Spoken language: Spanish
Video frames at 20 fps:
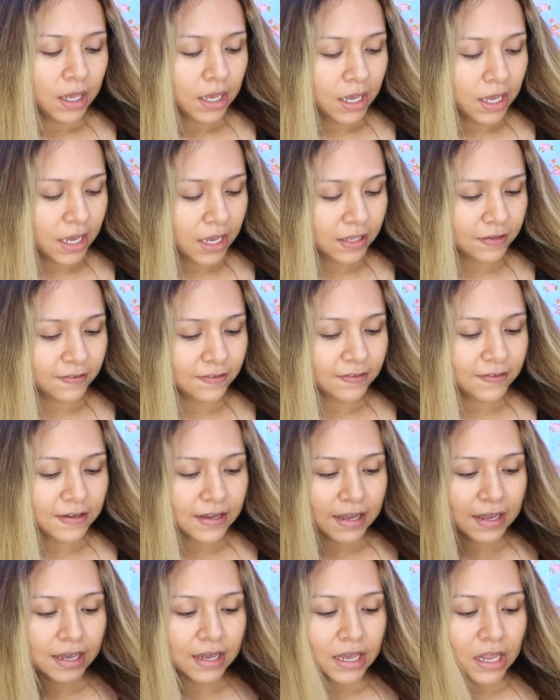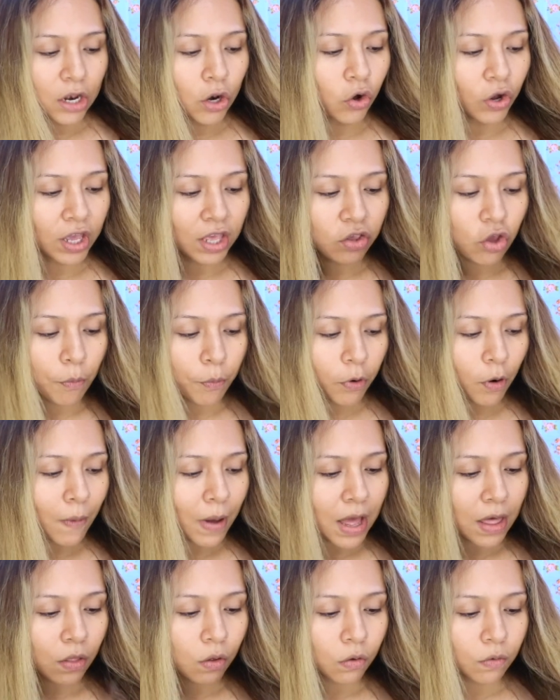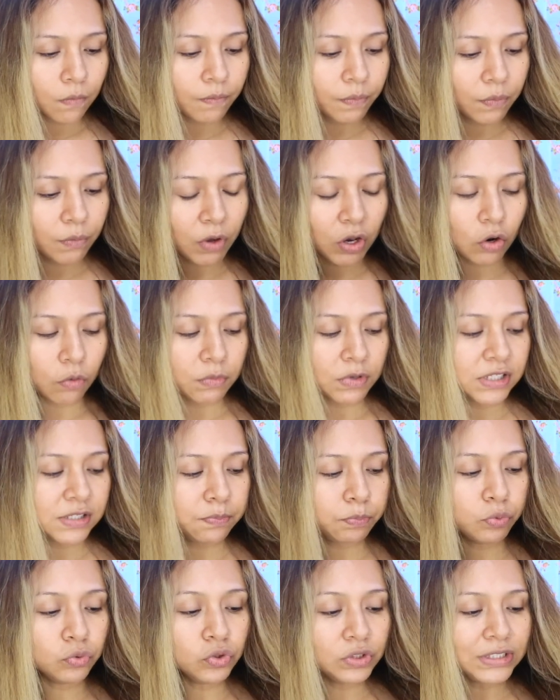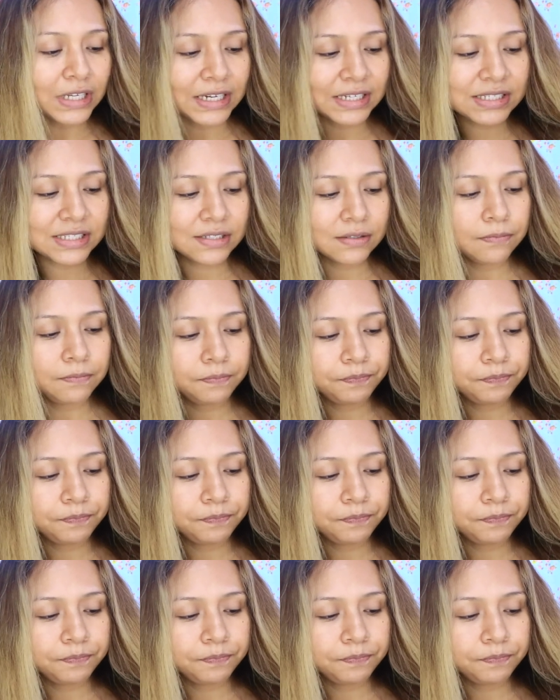este lo que yo he probado bueno mis puntas